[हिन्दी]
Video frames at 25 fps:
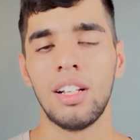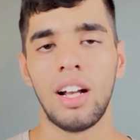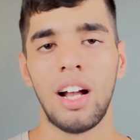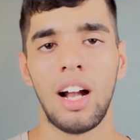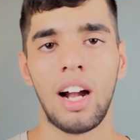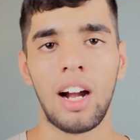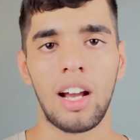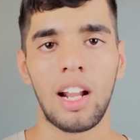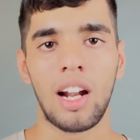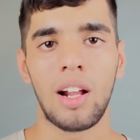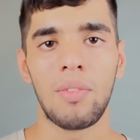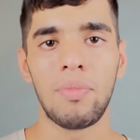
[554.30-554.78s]

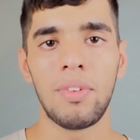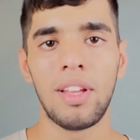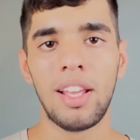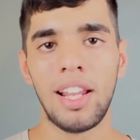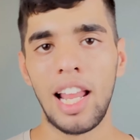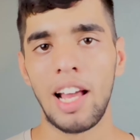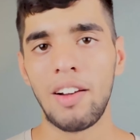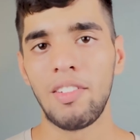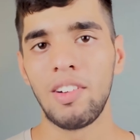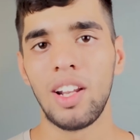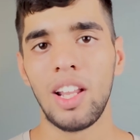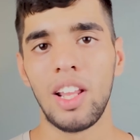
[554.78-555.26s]
अगर आप
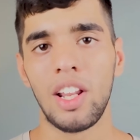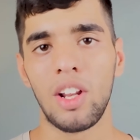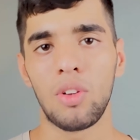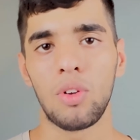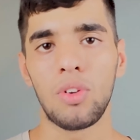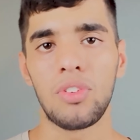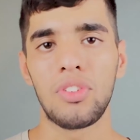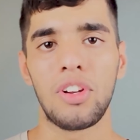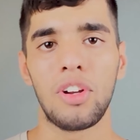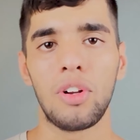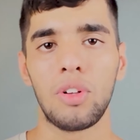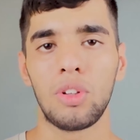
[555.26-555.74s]
11 लेने की
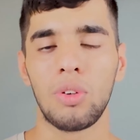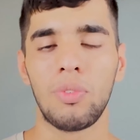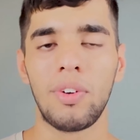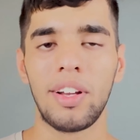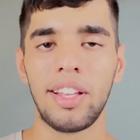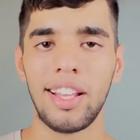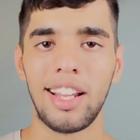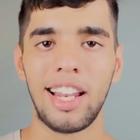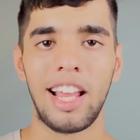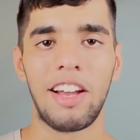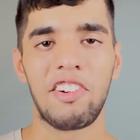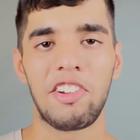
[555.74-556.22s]
सोच रहे हो तो
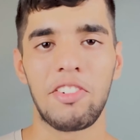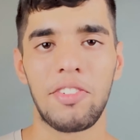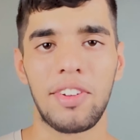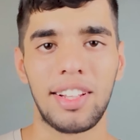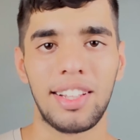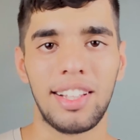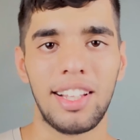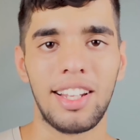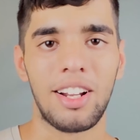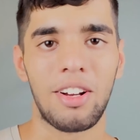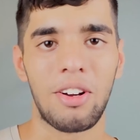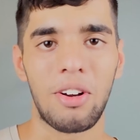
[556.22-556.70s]
भाई 11
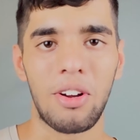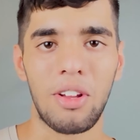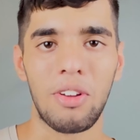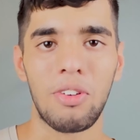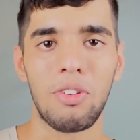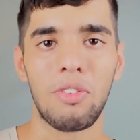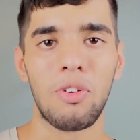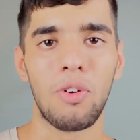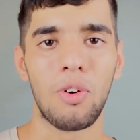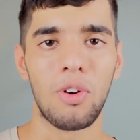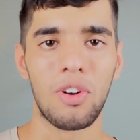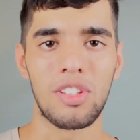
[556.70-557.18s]
मत लेना
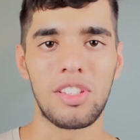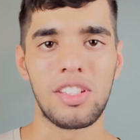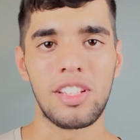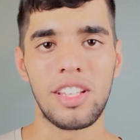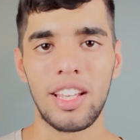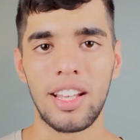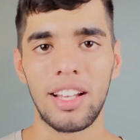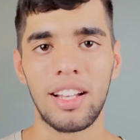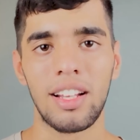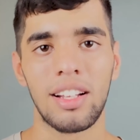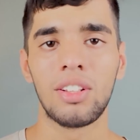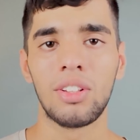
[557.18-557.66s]
क्योंकि फोर जी
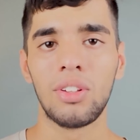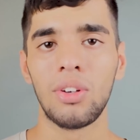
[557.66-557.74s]
है